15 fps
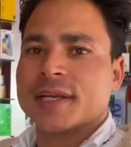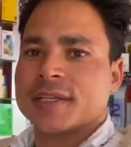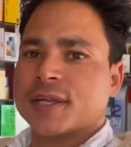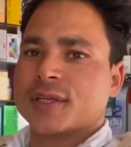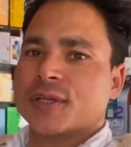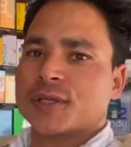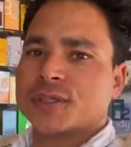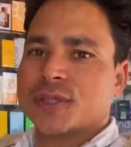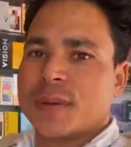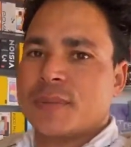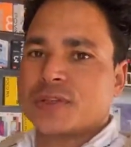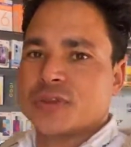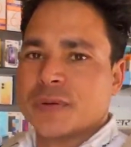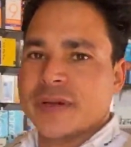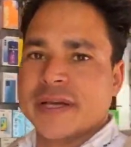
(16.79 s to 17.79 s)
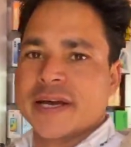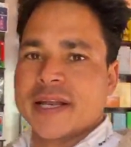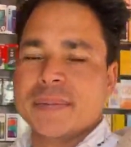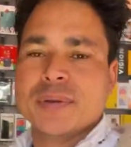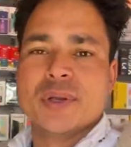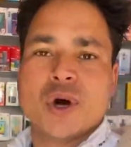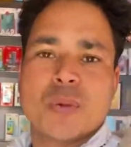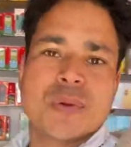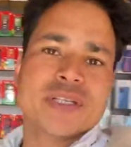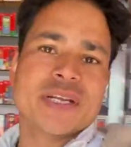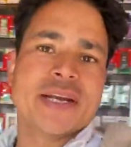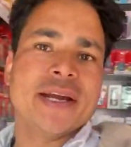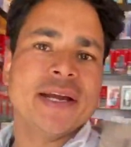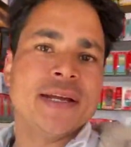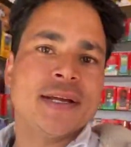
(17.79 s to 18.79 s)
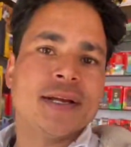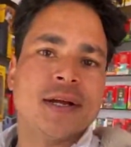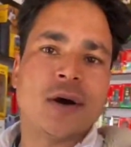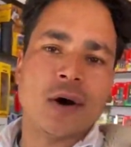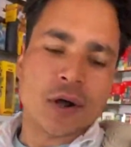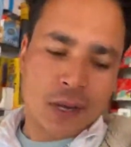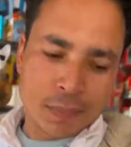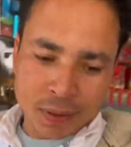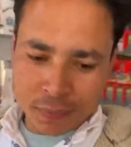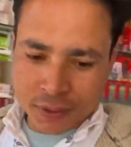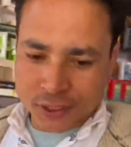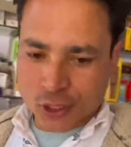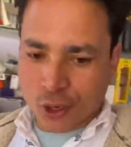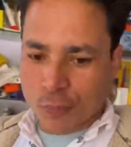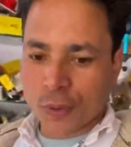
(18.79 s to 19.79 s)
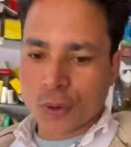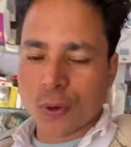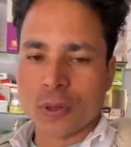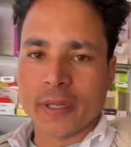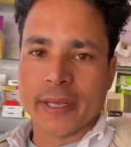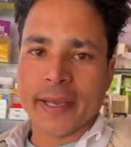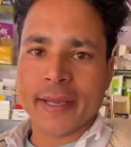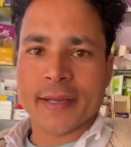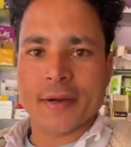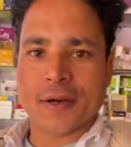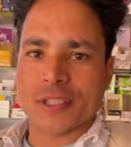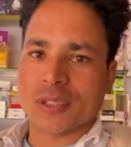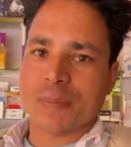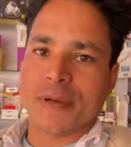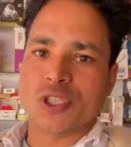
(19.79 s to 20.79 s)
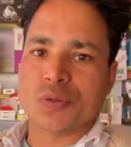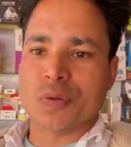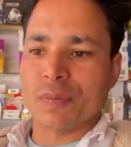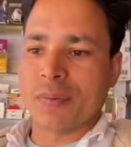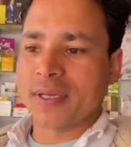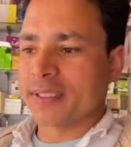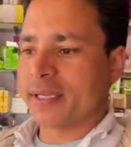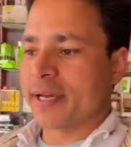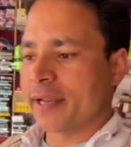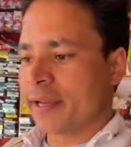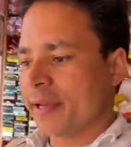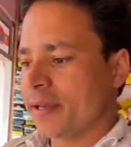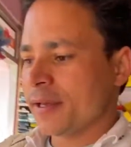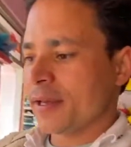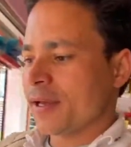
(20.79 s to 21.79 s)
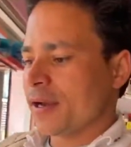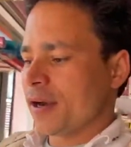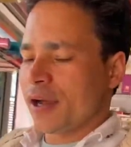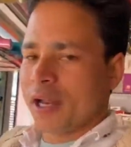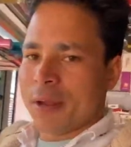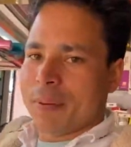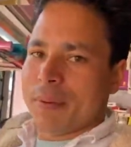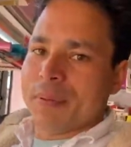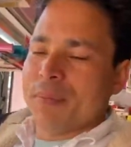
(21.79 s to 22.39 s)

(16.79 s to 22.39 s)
तो दोस्तों अभी सुबह करीब नौ बज रही है और हमने अपने शॉप भी खोल दी है सुबह सुबह मस्त करके और यहाँ पे भी